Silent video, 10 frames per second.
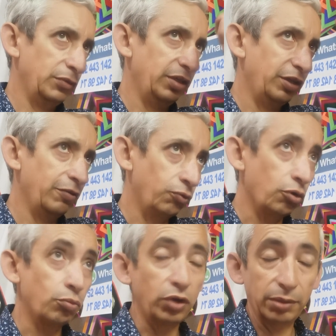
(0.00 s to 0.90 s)
Eh, en
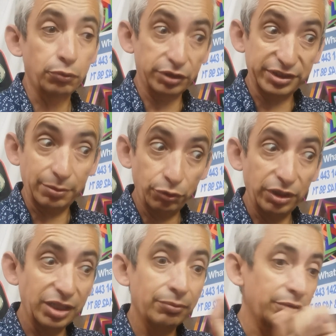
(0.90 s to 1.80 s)
fórmula, porque
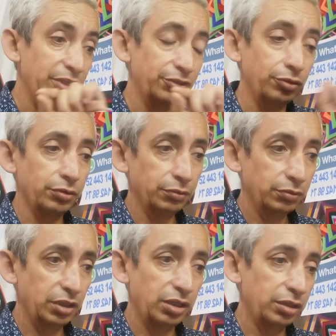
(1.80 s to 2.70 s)
estamos, es la abreviación
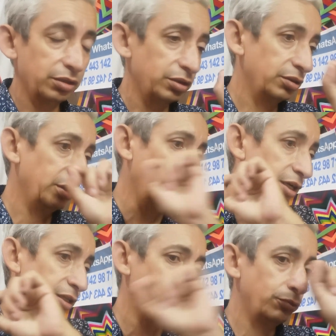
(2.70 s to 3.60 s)
de, de
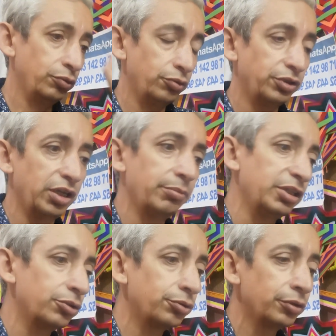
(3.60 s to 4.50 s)
cada uno de los
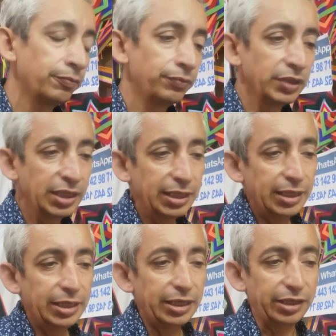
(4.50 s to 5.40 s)
elementos.
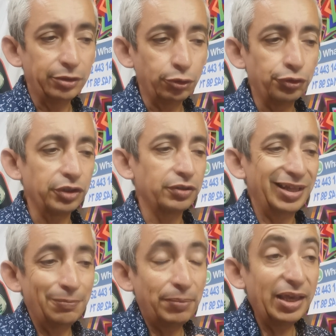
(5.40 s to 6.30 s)
Entonces,
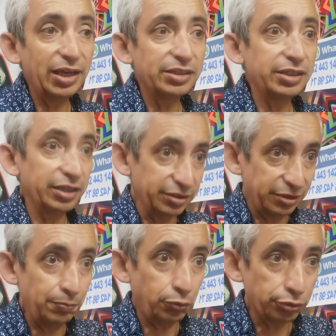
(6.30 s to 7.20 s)
el pH
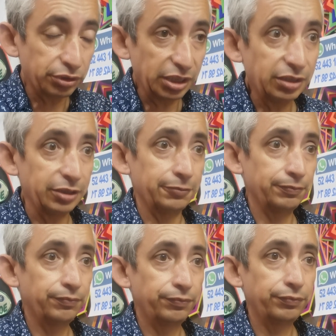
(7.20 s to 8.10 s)
es importante,
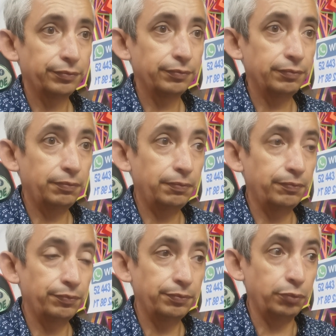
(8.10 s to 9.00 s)

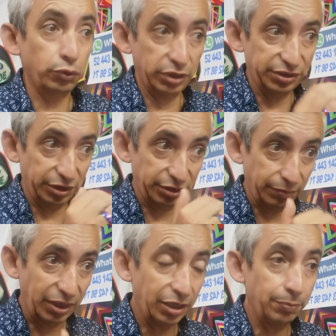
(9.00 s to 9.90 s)
porque si
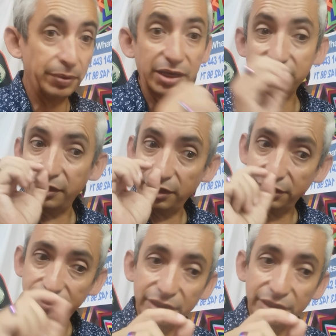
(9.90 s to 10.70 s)
se baja el pH en